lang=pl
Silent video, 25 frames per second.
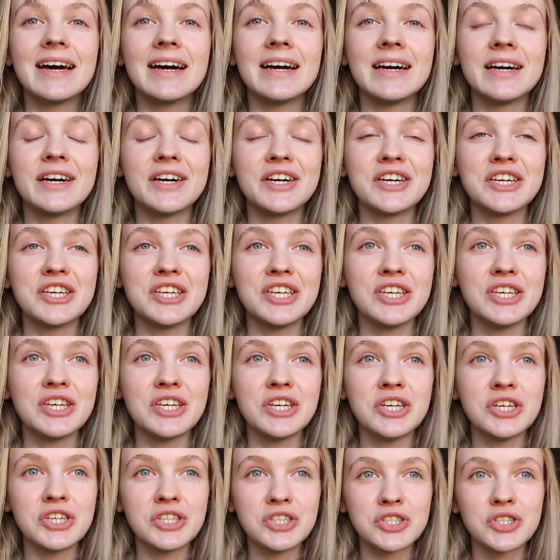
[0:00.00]
e,
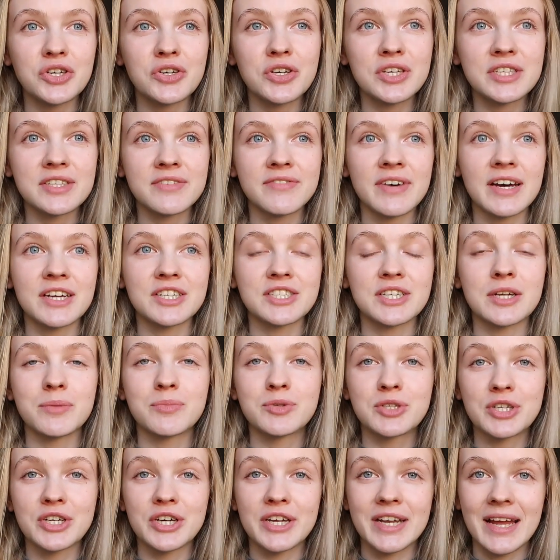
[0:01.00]
i co jest ważne
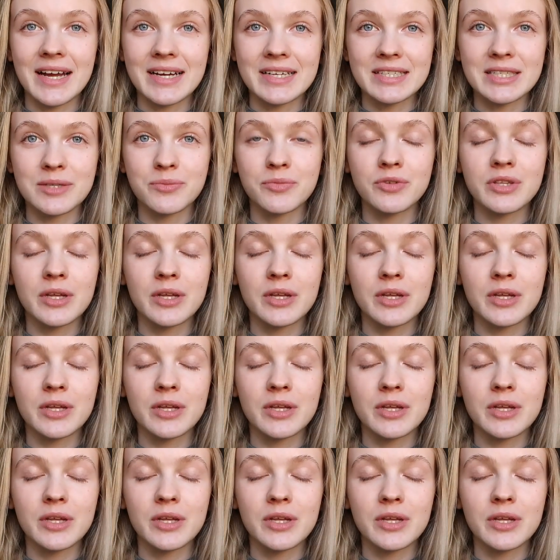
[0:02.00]
przy Heraksie,